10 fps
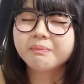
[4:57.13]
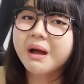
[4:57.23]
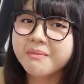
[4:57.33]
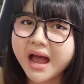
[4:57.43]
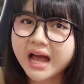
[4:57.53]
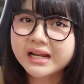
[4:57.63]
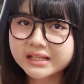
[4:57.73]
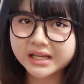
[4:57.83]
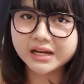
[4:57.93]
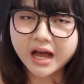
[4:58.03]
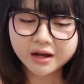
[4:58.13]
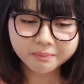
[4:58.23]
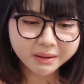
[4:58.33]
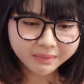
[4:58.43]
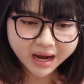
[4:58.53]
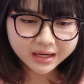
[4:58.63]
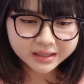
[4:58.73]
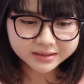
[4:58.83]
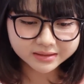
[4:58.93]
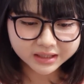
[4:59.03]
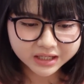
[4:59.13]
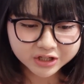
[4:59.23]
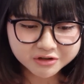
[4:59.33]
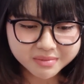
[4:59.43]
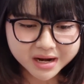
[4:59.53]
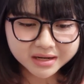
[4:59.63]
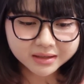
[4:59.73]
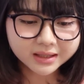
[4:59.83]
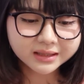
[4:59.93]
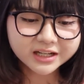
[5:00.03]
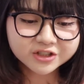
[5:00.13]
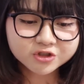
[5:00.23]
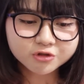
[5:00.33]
Pamali tidak, pamali sih. Cuman uh, let's